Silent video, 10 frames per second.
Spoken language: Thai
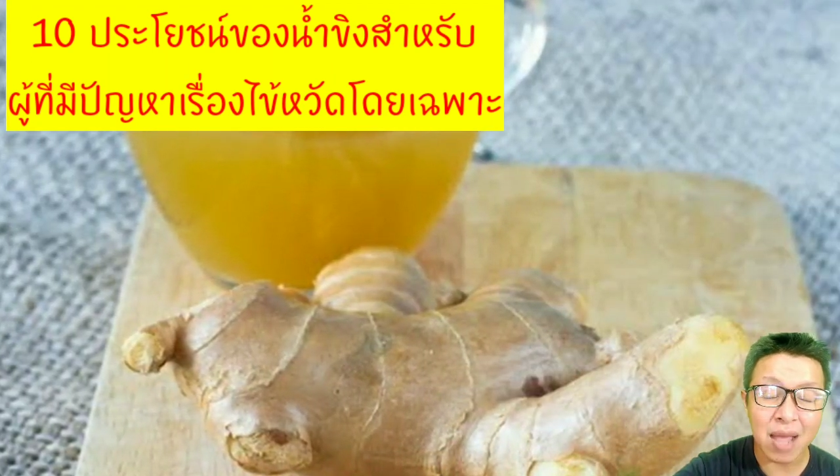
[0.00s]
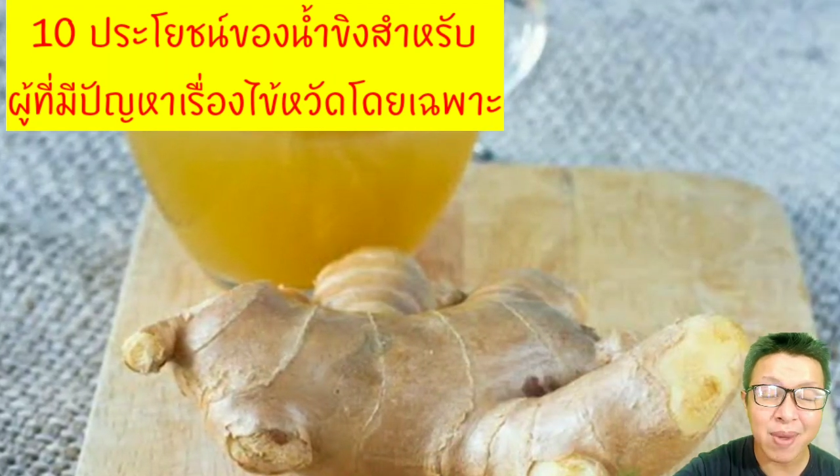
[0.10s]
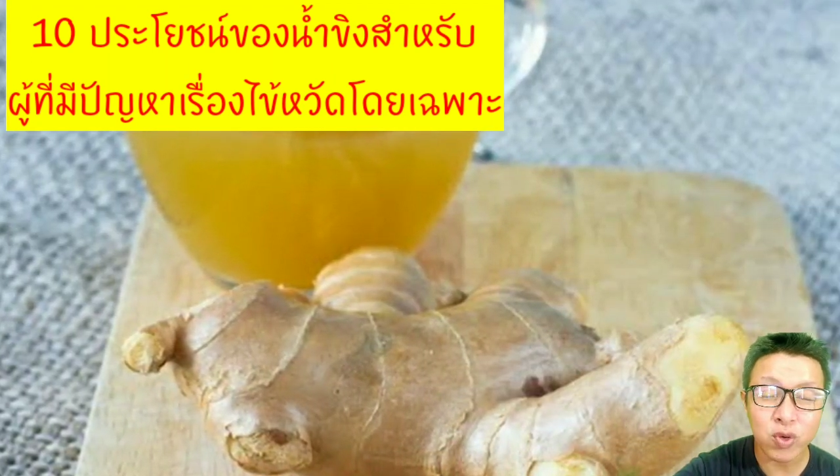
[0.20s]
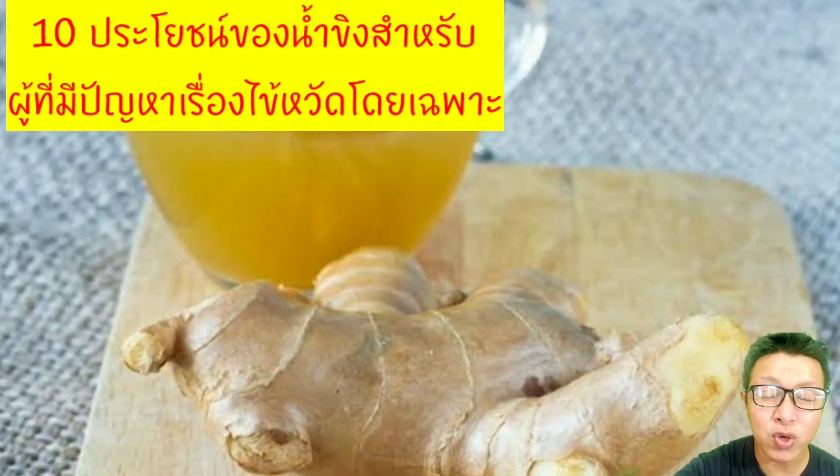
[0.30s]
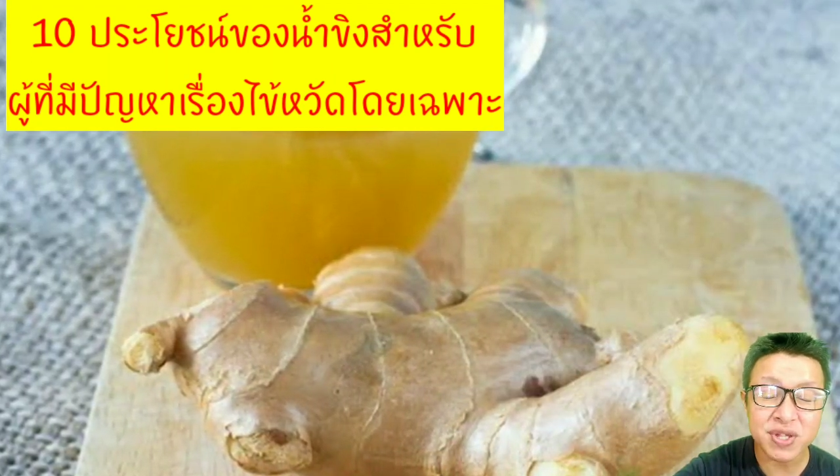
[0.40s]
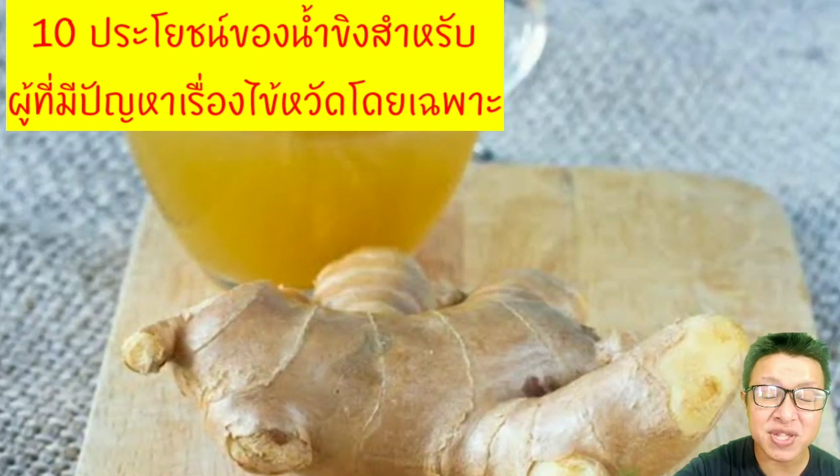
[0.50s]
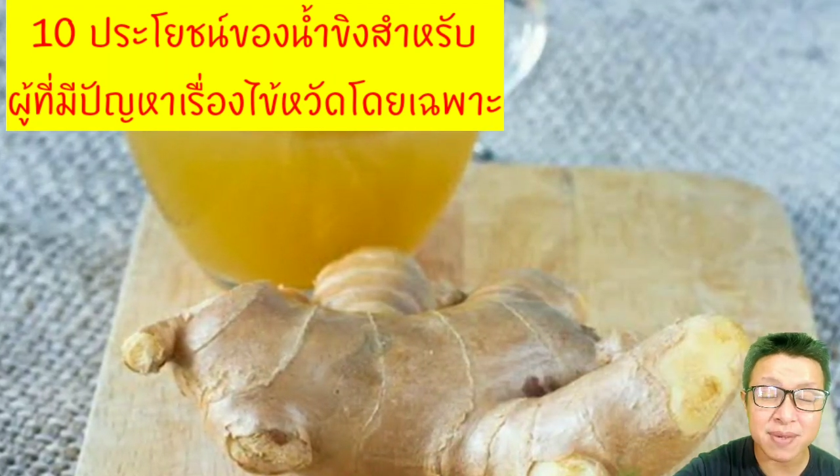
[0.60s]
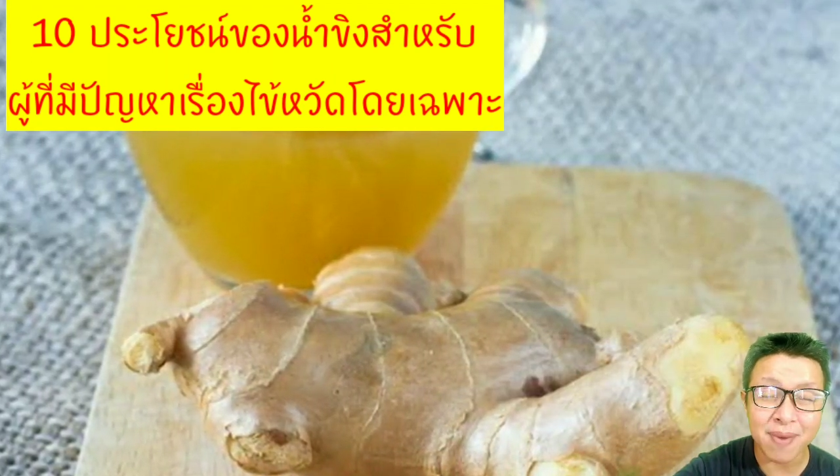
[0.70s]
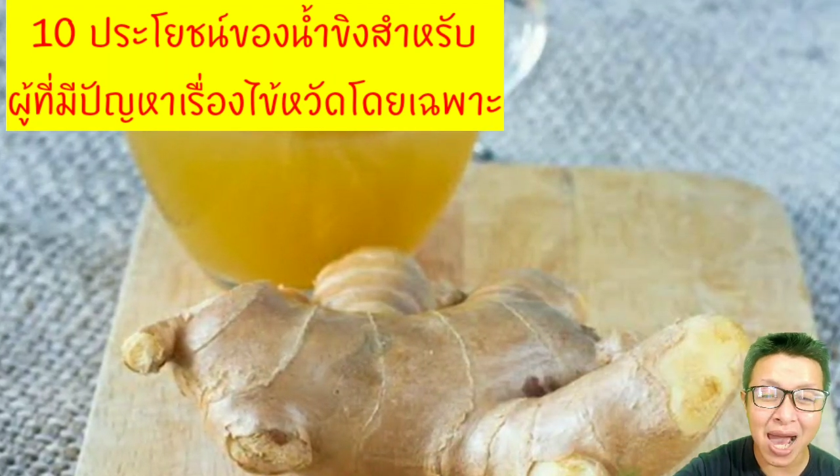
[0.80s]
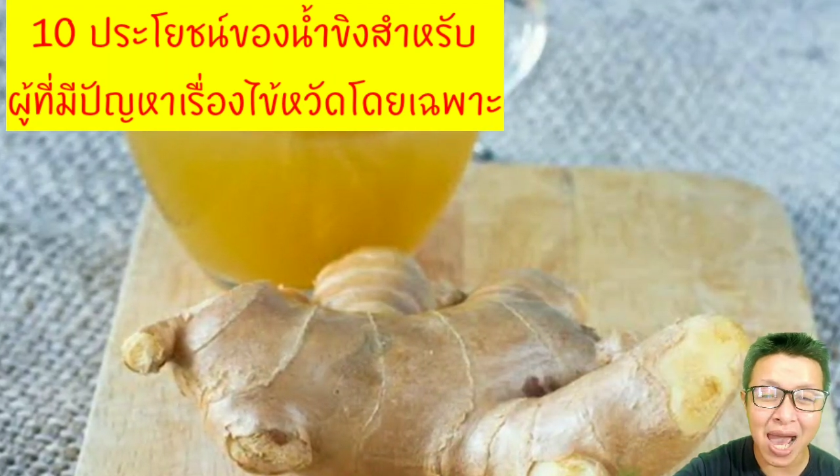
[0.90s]
ทำให้คุณรู้สึกส
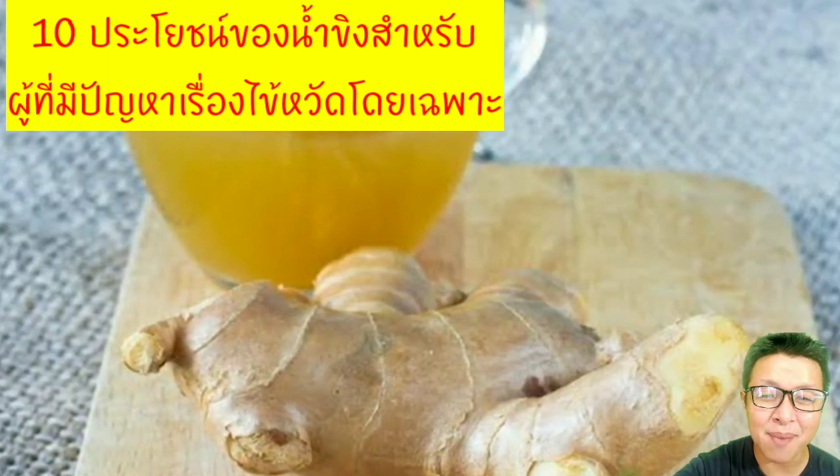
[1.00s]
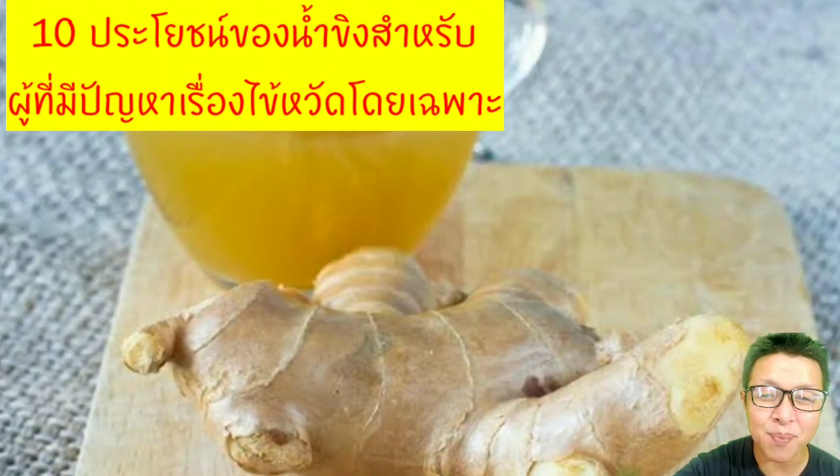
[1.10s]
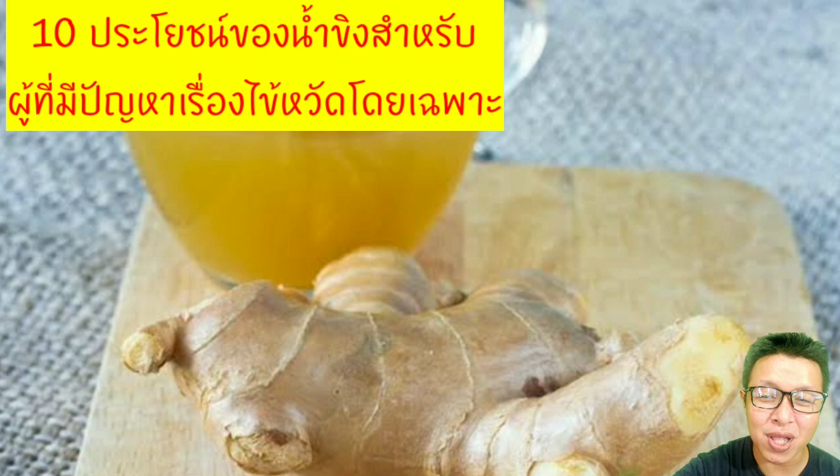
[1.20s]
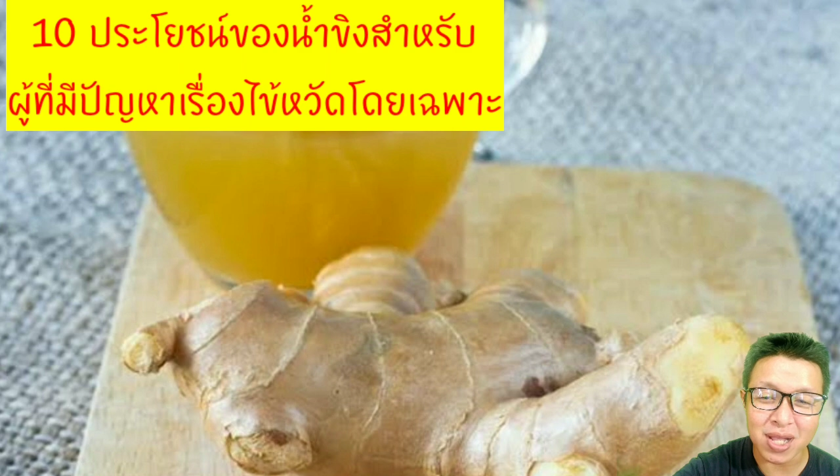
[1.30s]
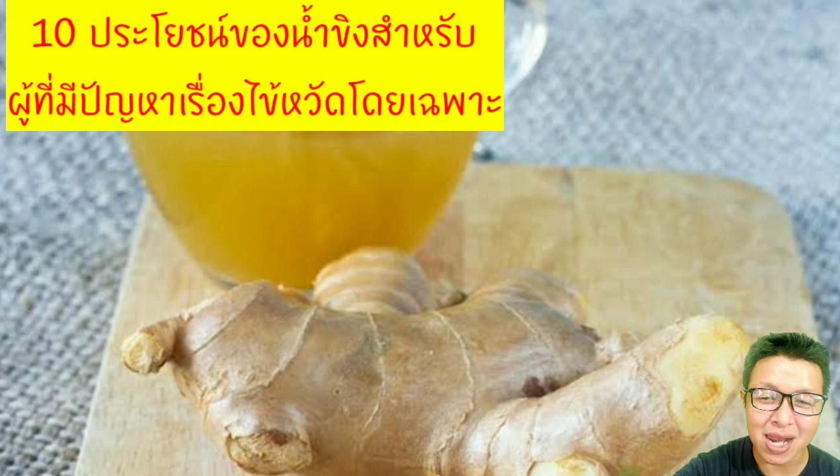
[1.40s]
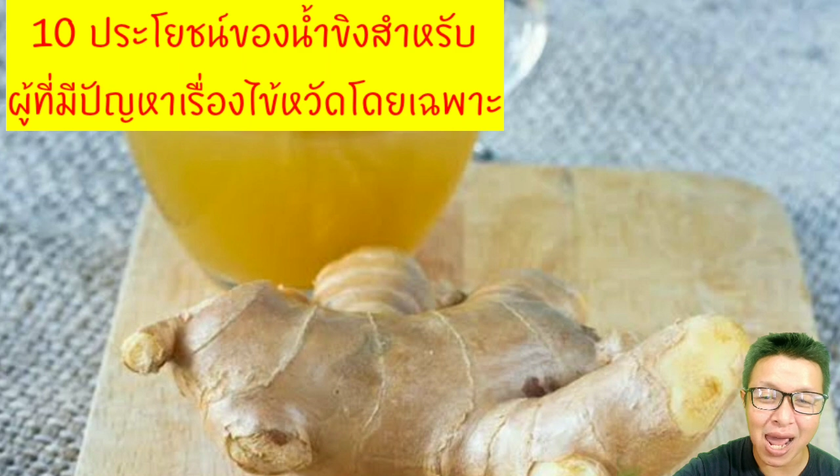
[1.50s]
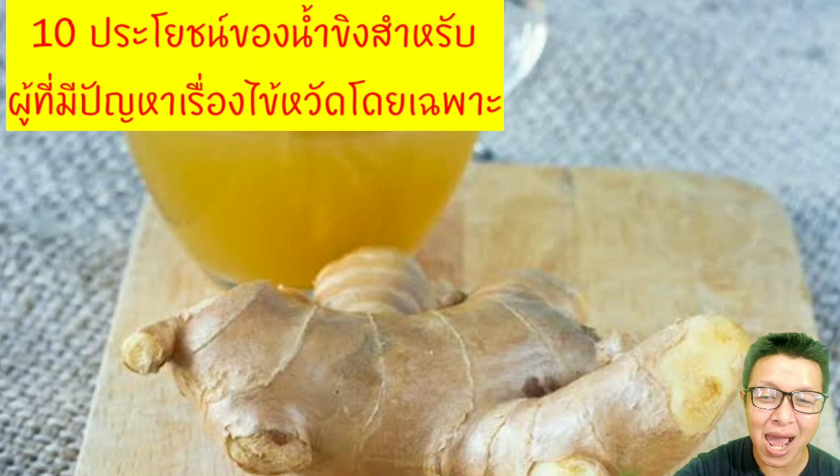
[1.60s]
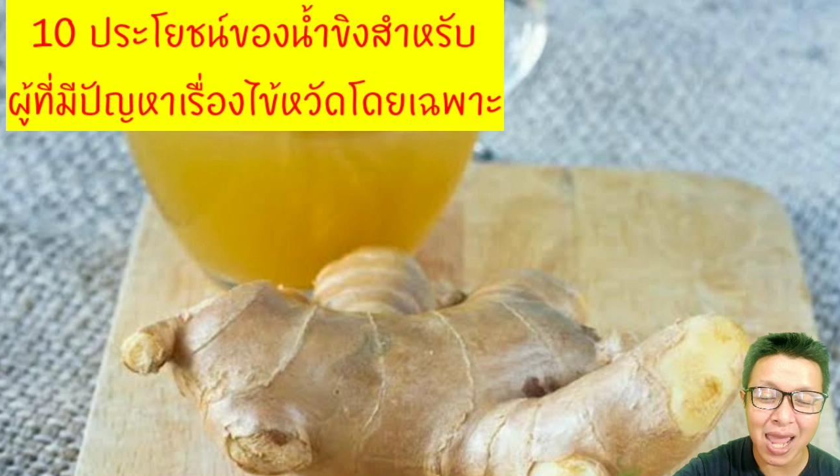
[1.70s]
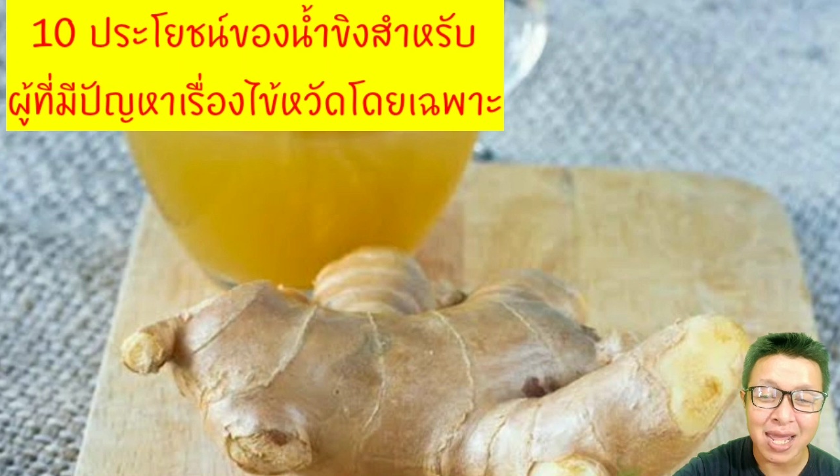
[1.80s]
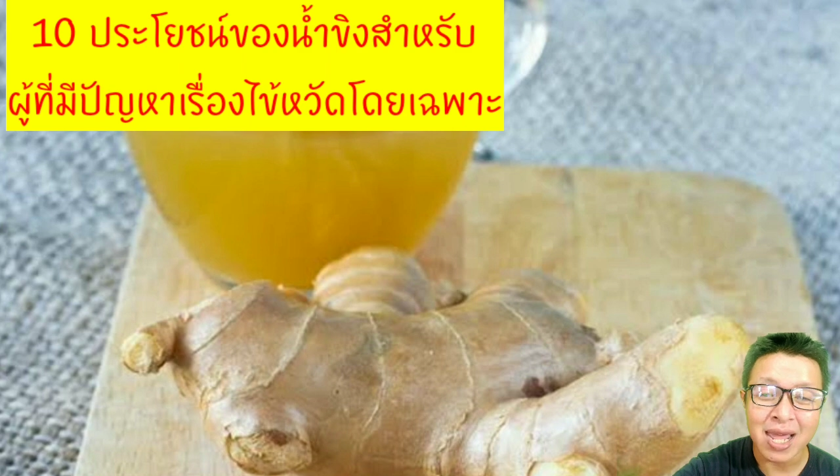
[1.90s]
บายผ่อนคลาย